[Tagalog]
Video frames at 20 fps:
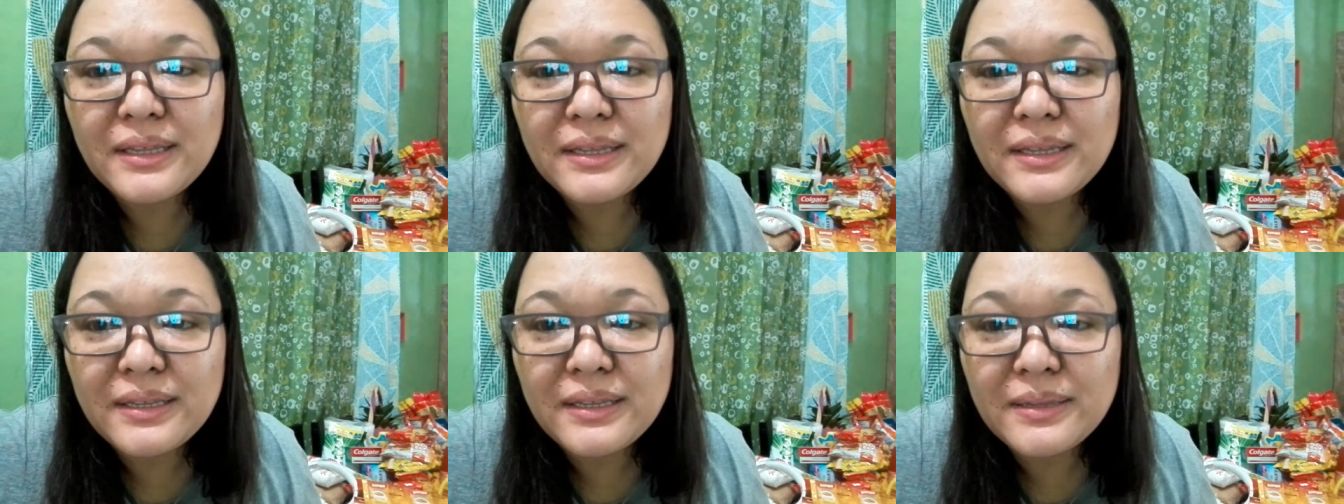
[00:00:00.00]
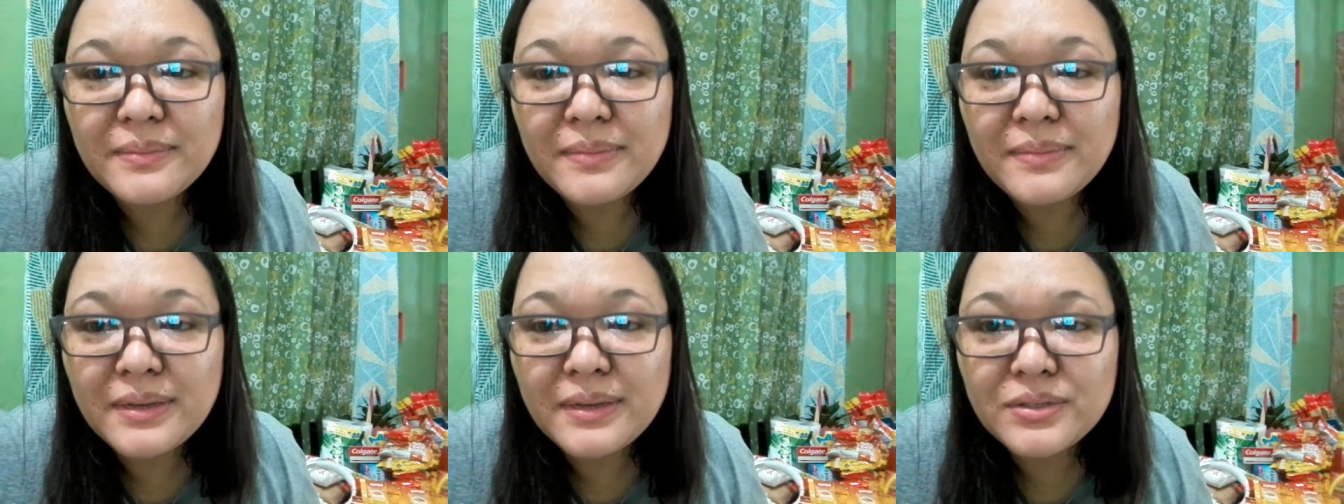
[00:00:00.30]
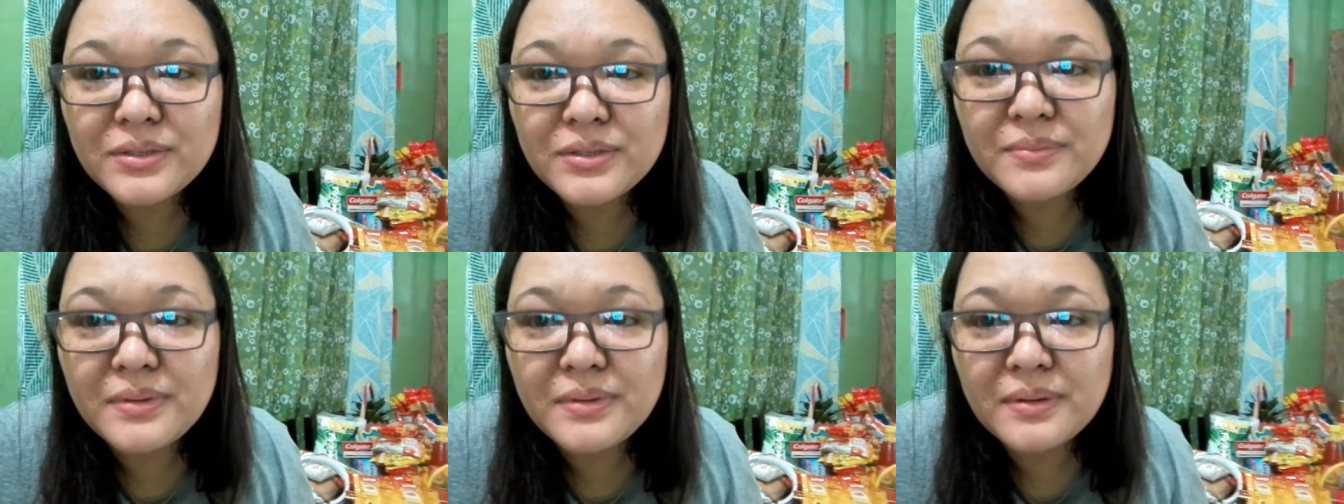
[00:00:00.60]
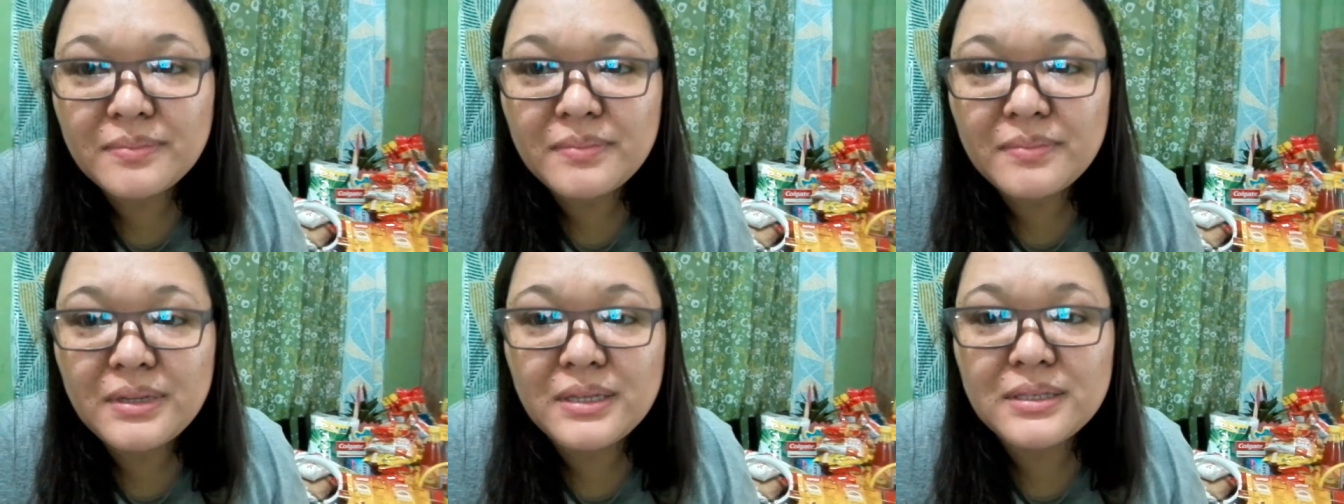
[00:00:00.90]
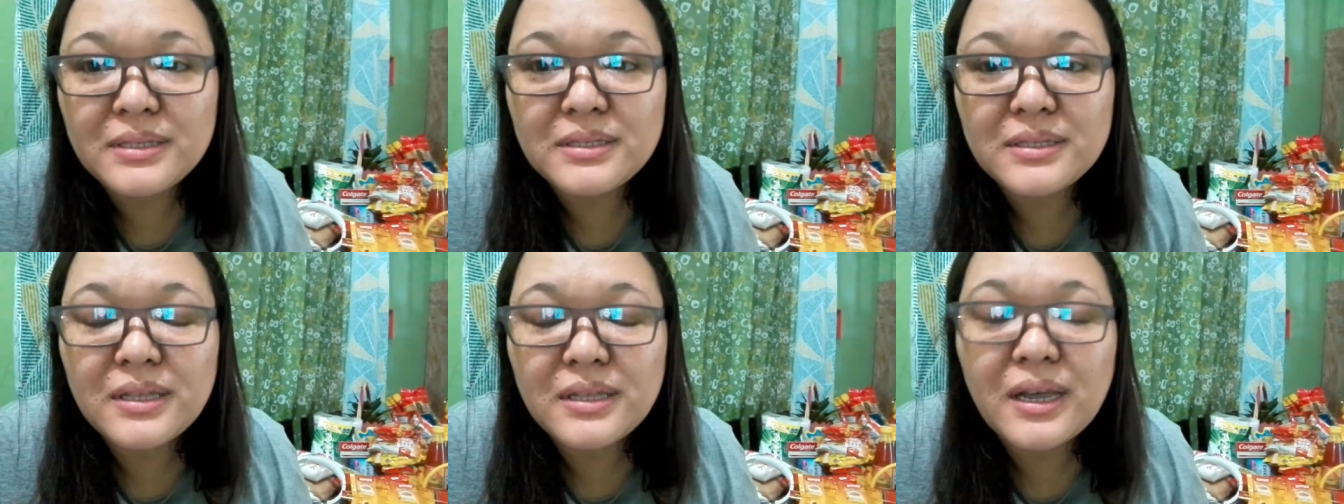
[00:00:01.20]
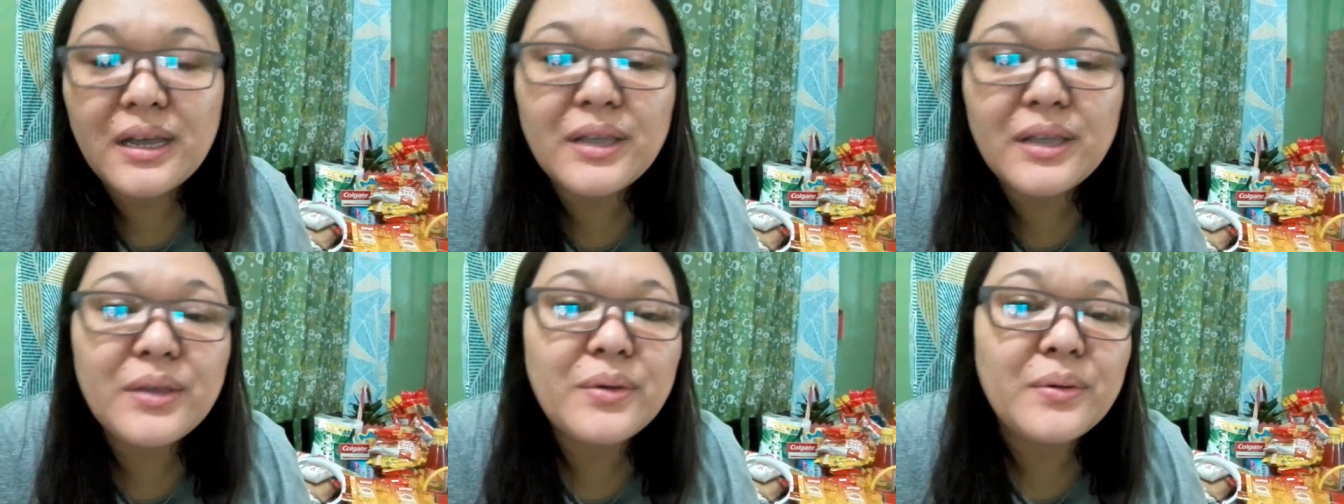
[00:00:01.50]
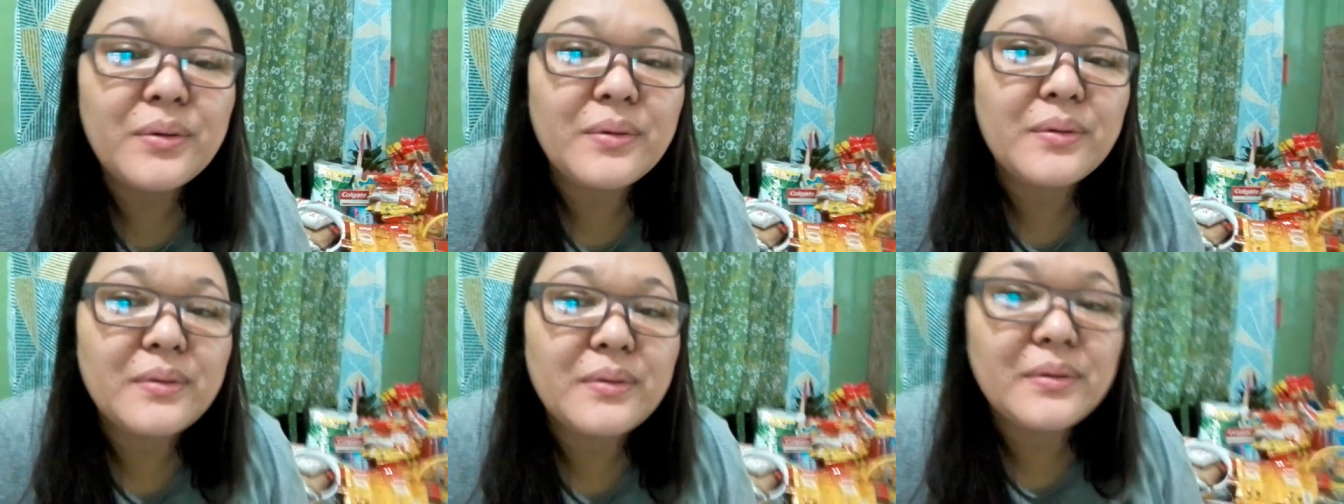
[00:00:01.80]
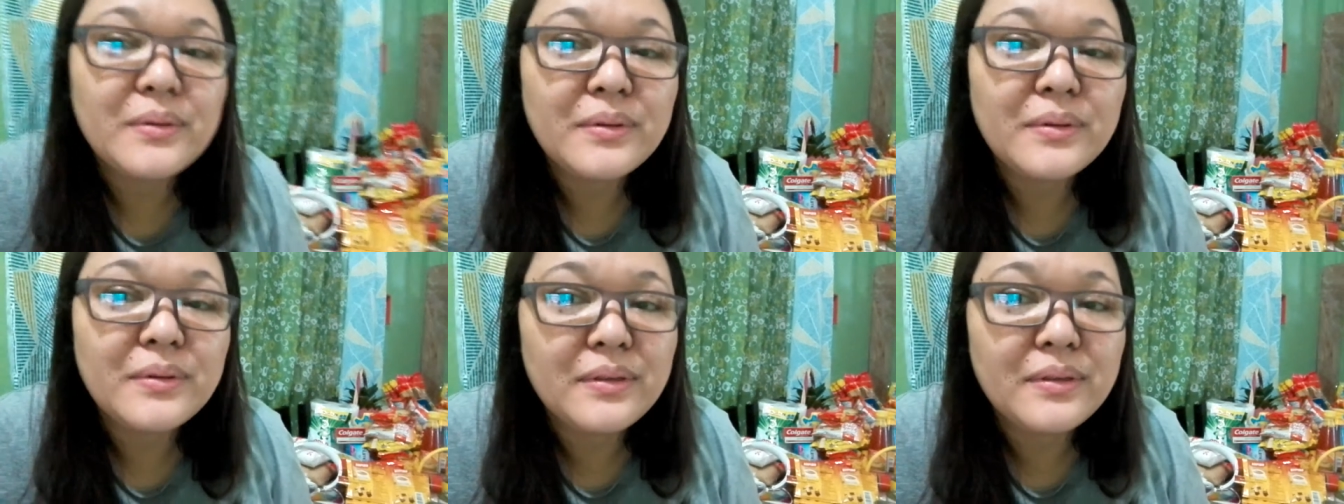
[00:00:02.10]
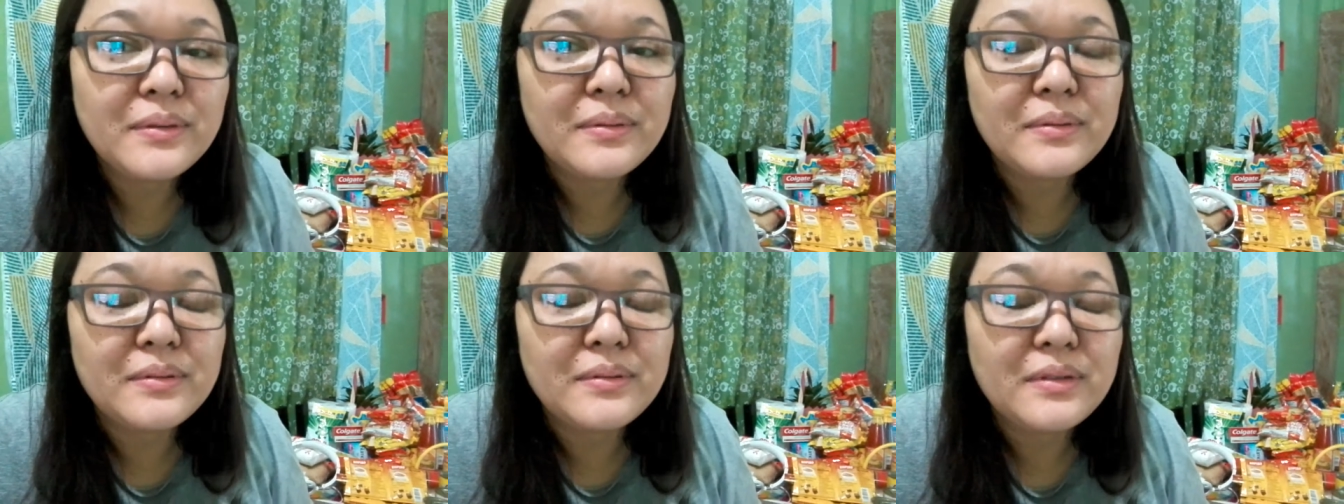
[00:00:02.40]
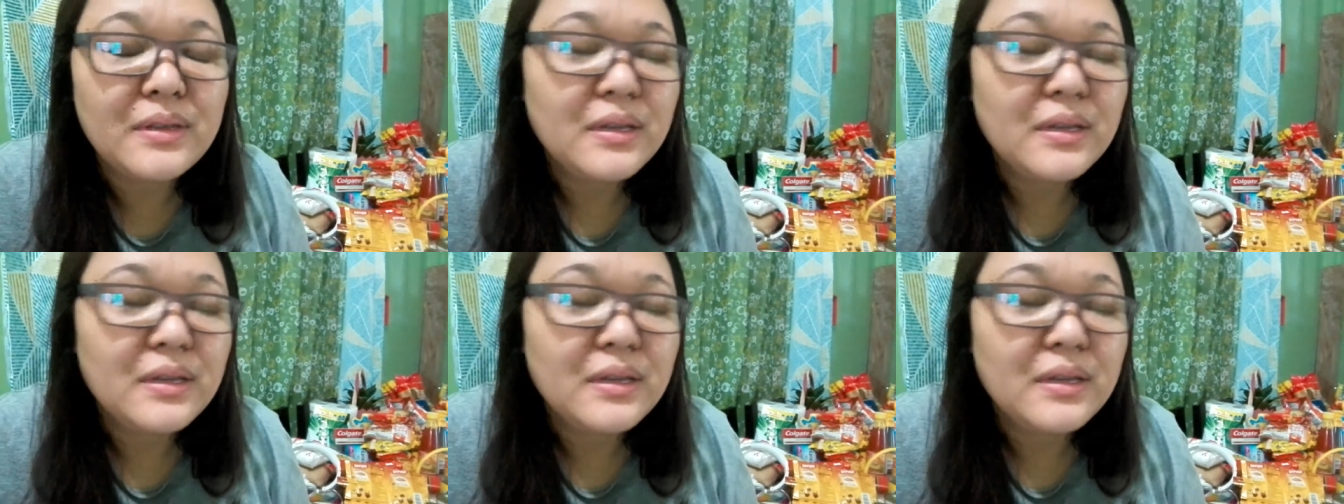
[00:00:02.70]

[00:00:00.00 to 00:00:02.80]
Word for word: Eh, di ba, sobrang blessed tayo. Yun. Hmm.